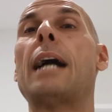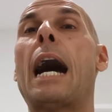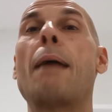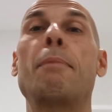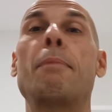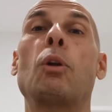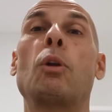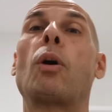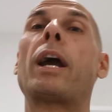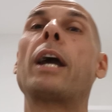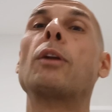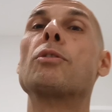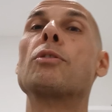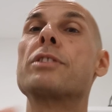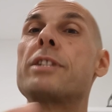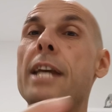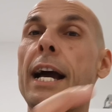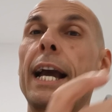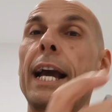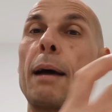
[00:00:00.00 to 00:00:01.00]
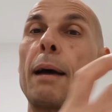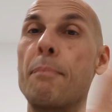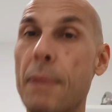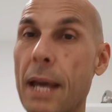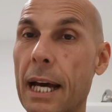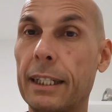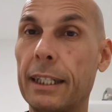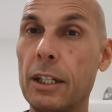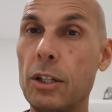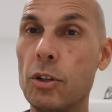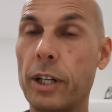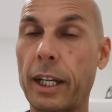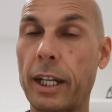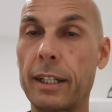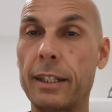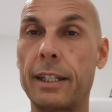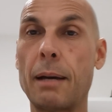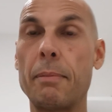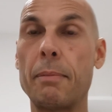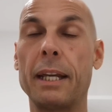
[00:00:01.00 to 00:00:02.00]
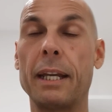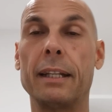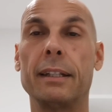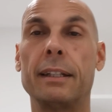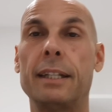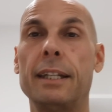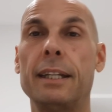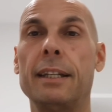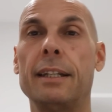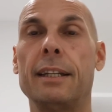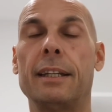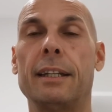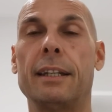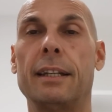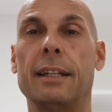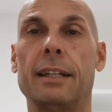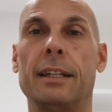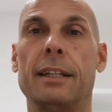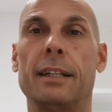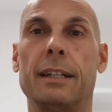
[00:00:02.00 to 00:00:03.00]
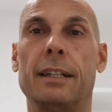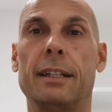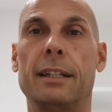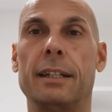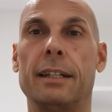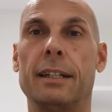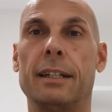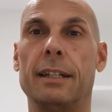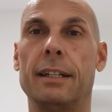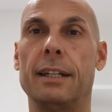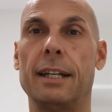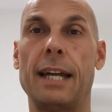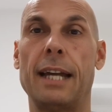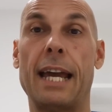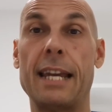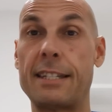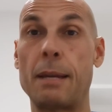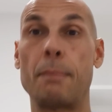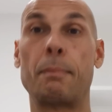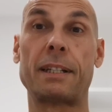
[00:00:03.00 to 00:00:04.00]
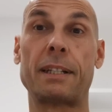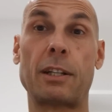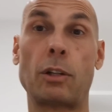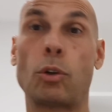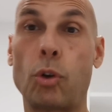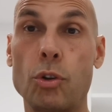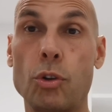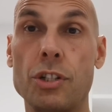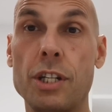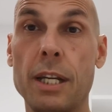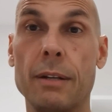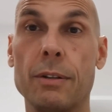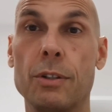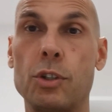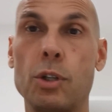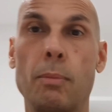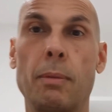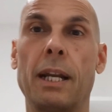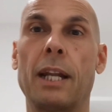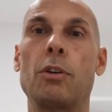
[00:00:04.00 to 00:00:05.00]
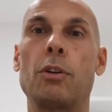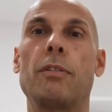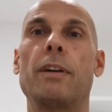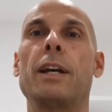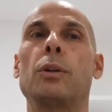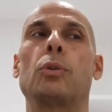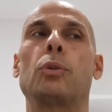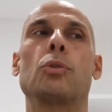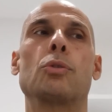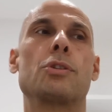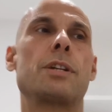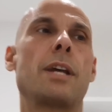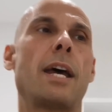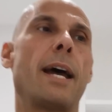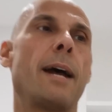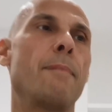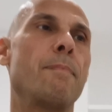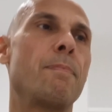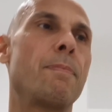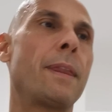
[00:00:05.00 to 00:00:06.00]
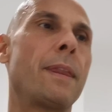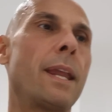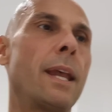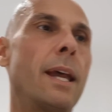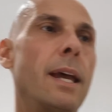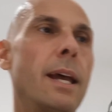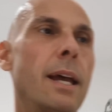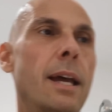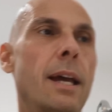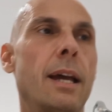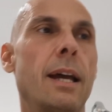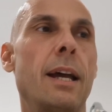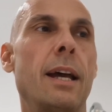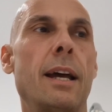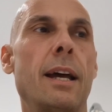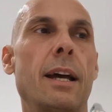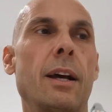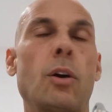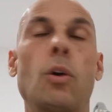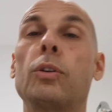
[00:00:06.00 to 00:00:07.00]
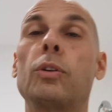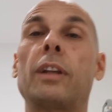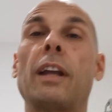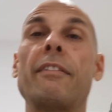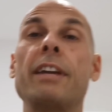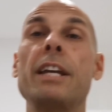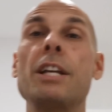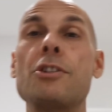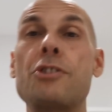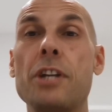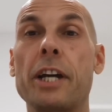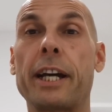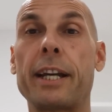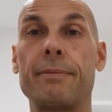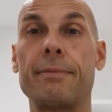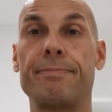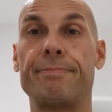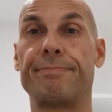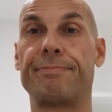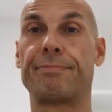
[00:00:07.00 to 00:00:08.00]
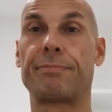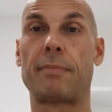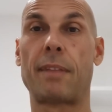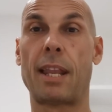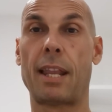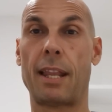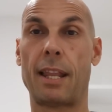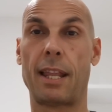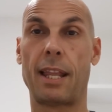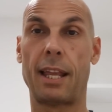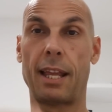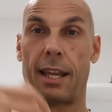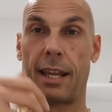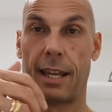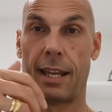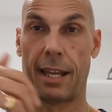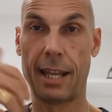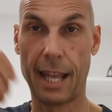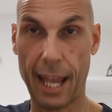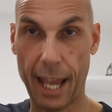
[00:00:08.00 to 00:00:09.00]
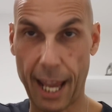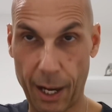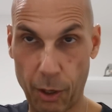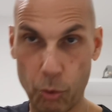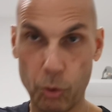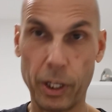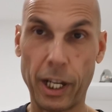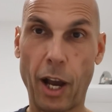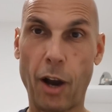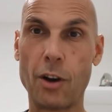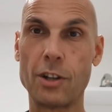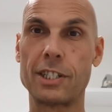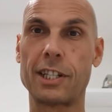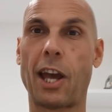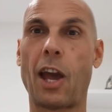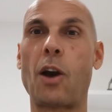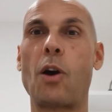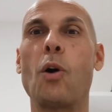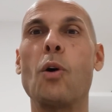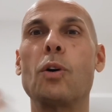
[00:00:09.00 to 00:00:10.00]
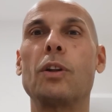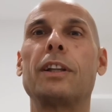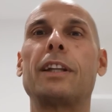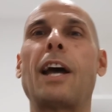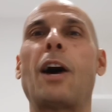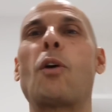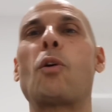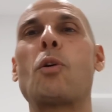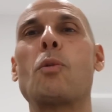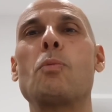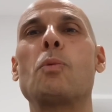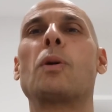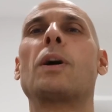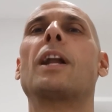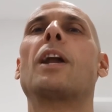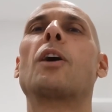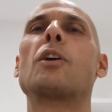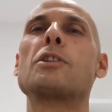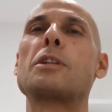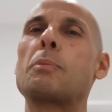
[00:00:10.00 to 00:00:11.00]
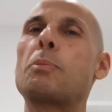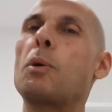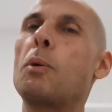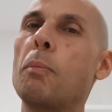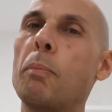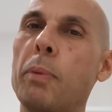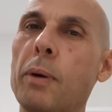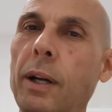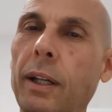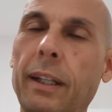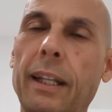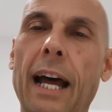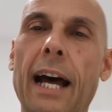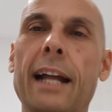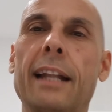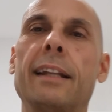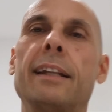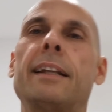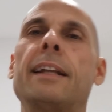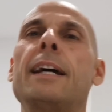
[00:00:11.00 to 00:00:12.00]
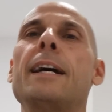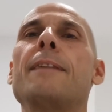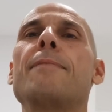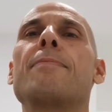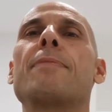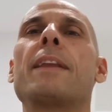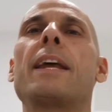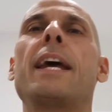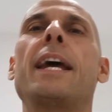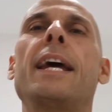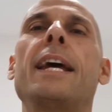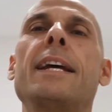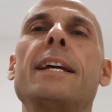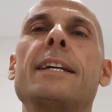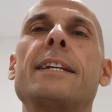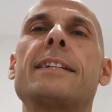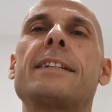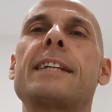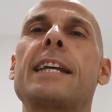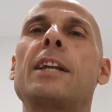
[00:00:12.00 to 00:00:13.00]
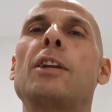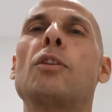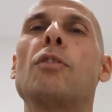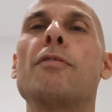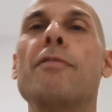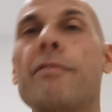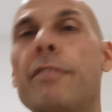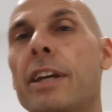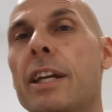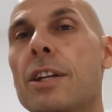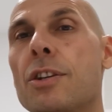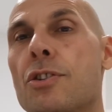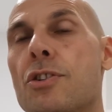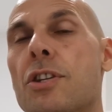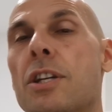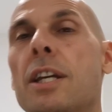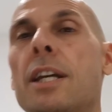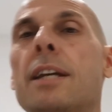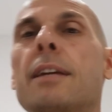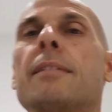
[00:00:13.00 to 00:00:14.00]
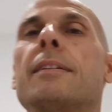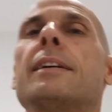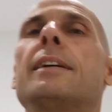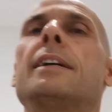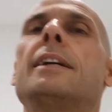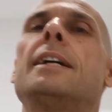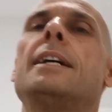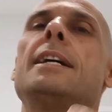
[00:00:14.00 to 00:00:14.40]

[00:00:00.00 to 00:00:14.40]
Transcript: a meno che non siano cambiati gli orientamenti, eh, è sempre stato così. Insomma, la Juventus è, conta vincere, è l'unica cosa che conta, o comunque la cosa più importante, e se non vinci